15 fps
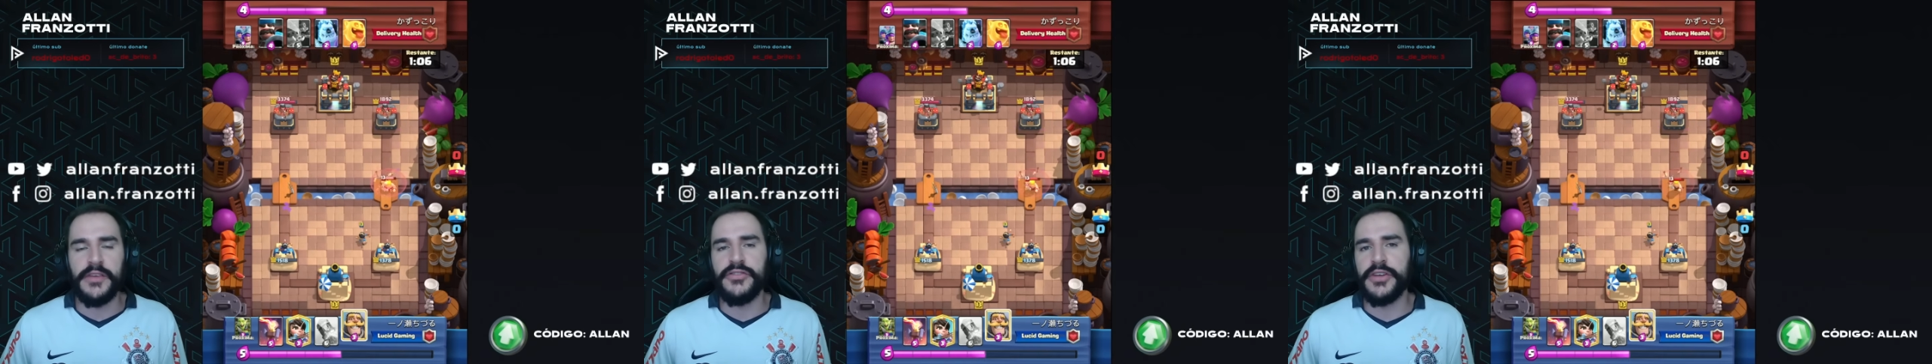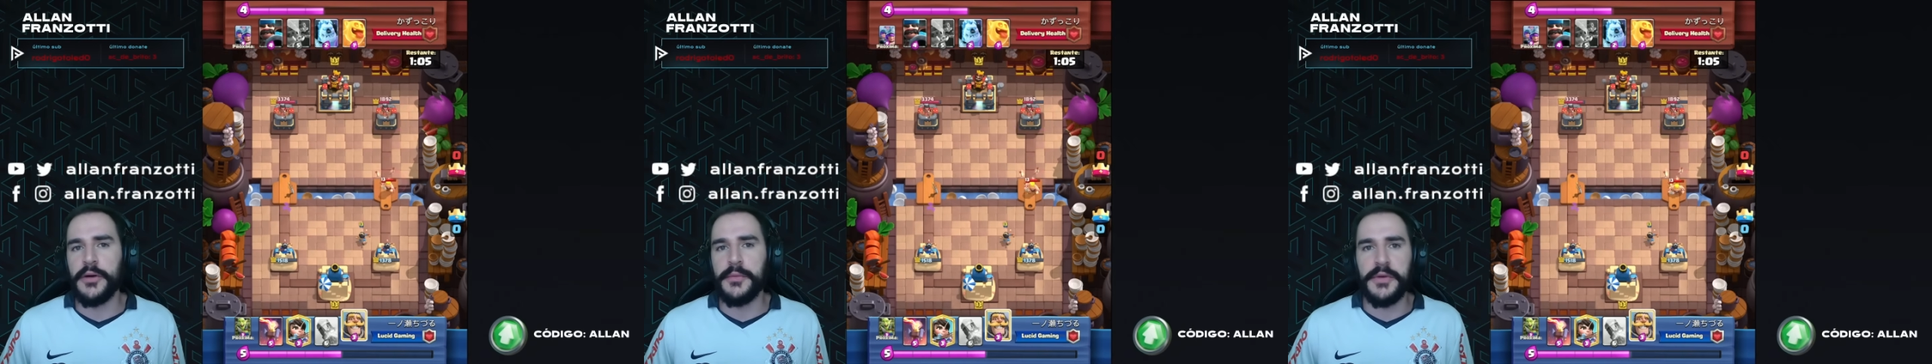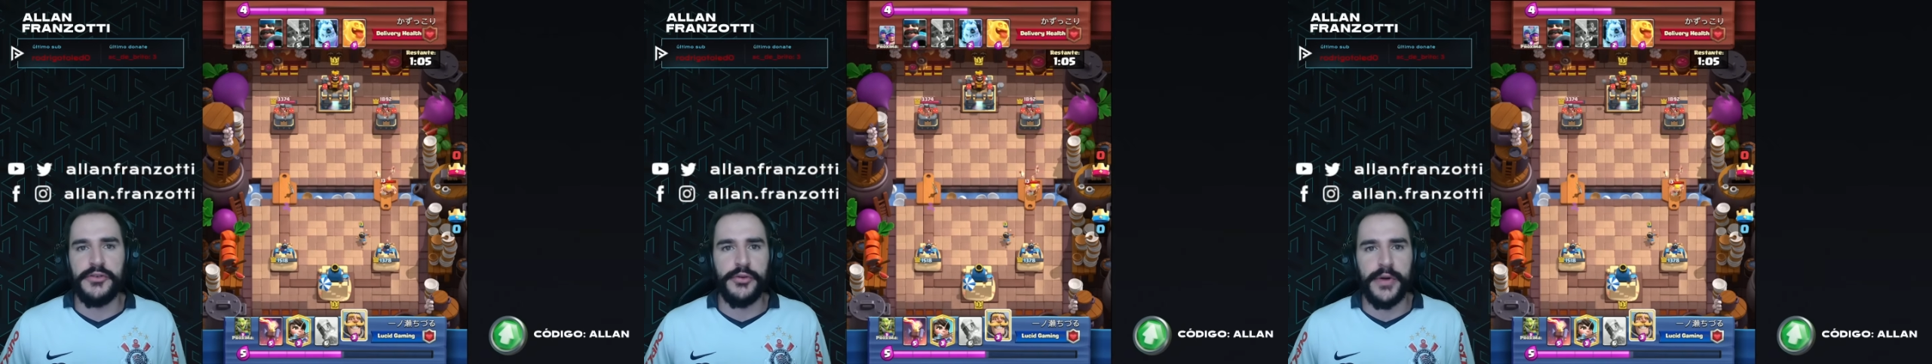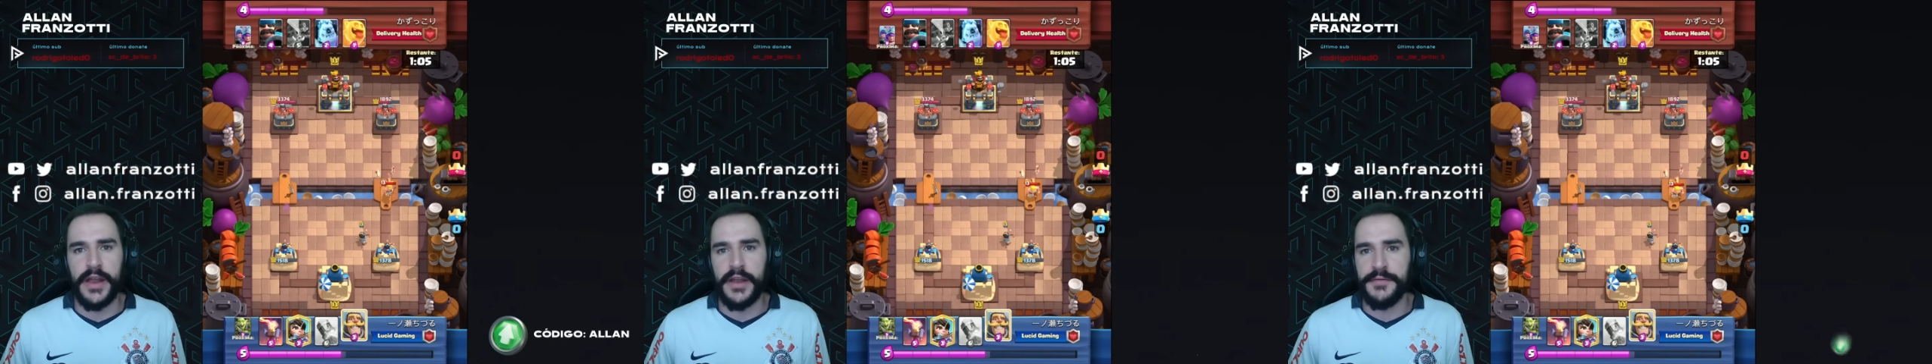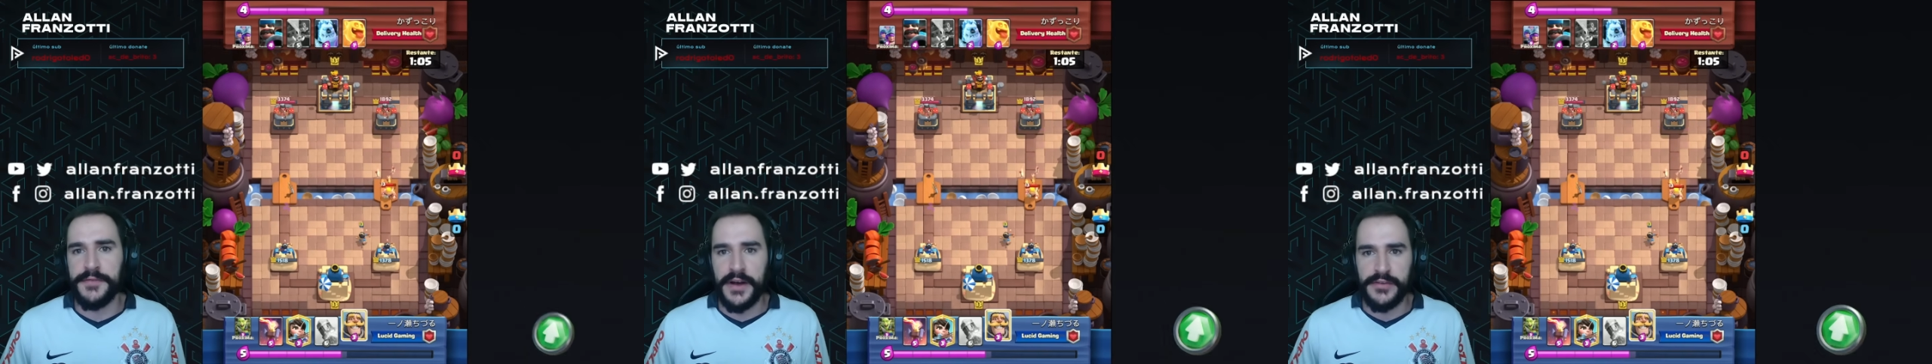que geralmente o
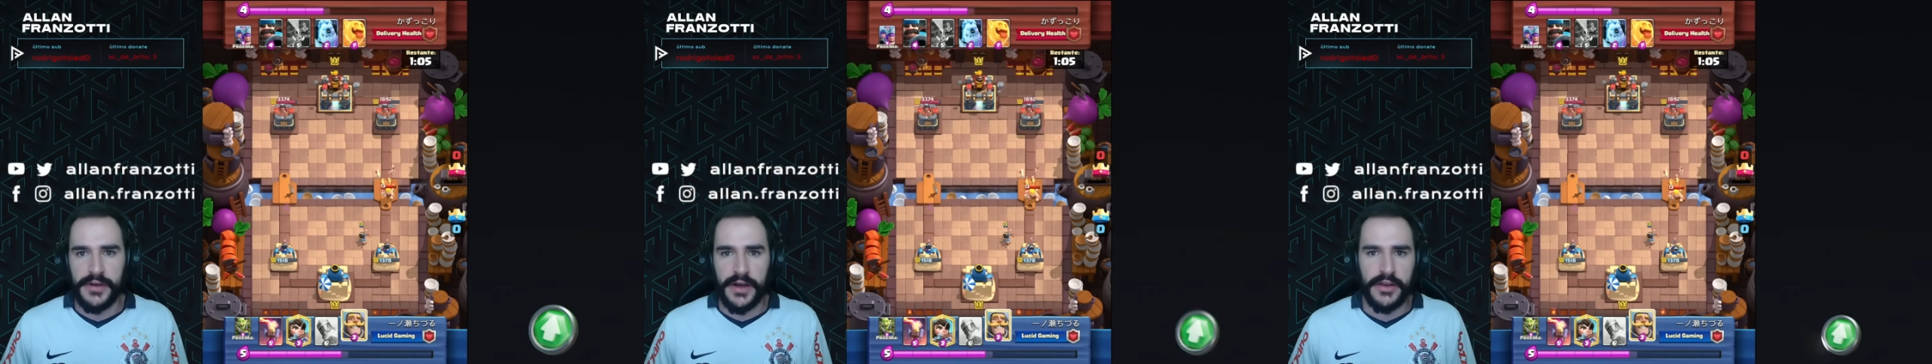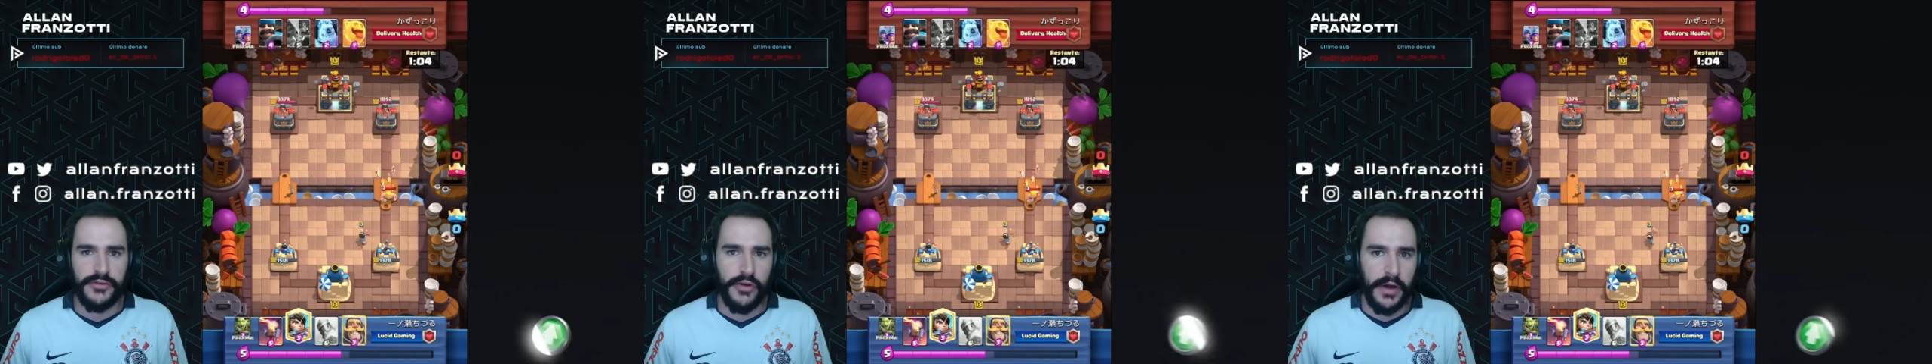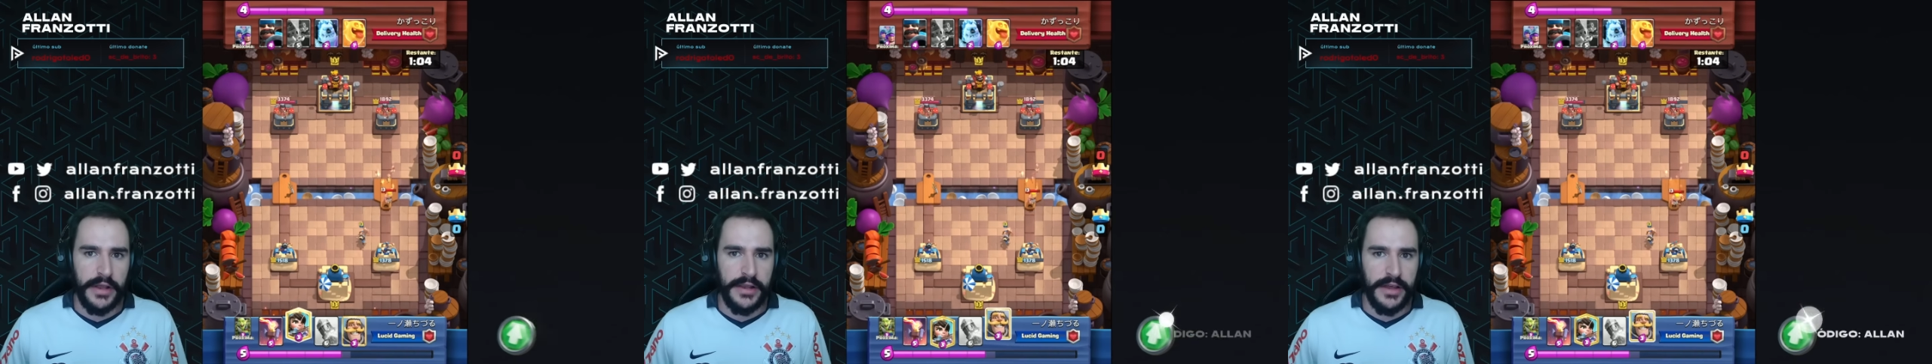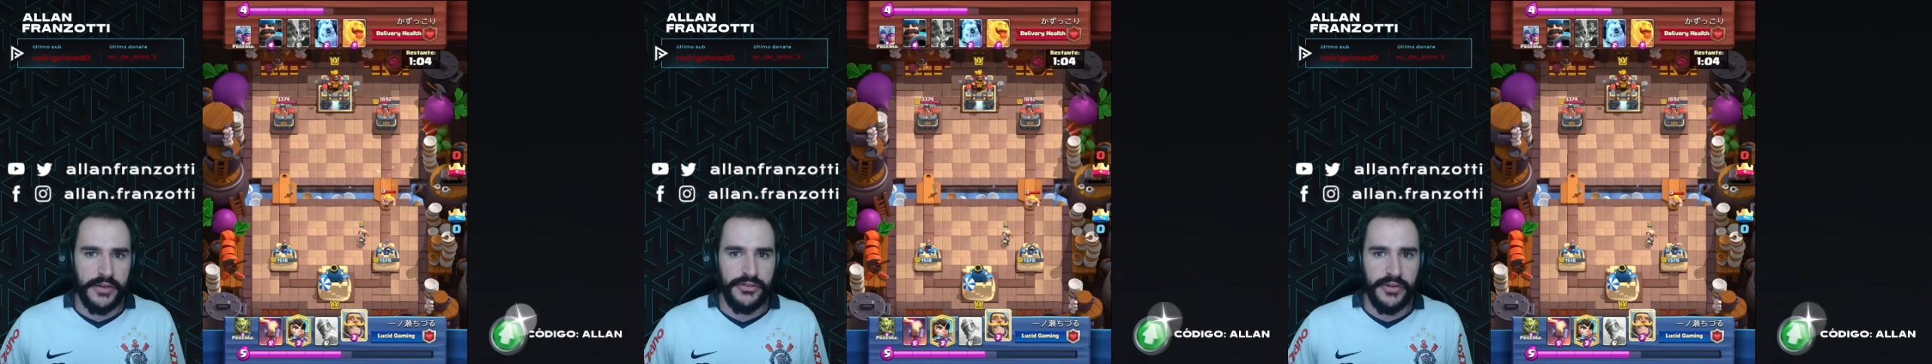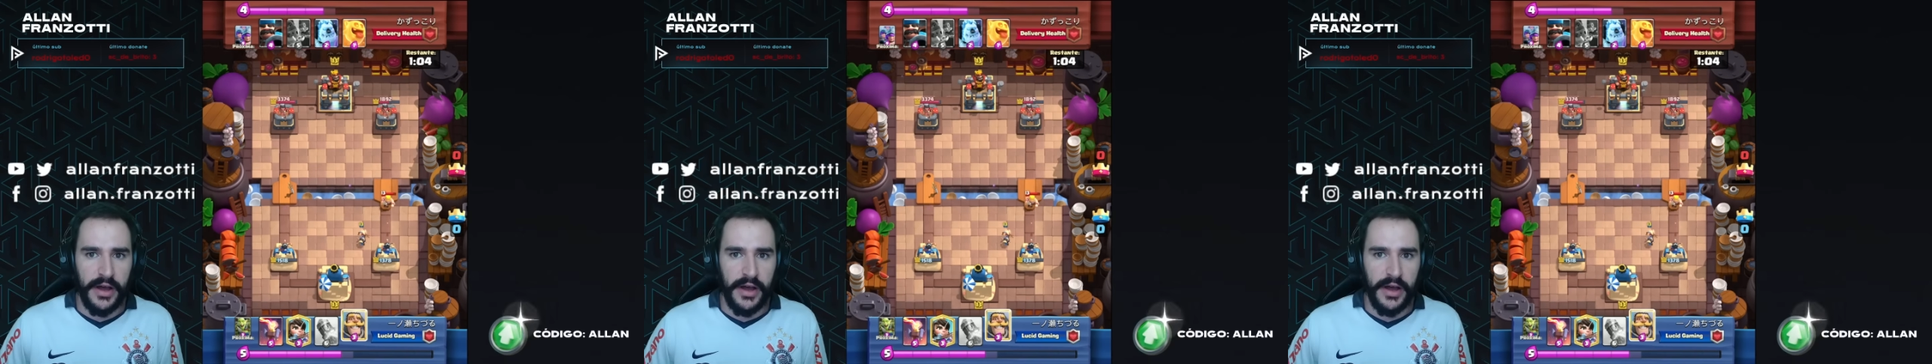cara faz? O cara joga ali a,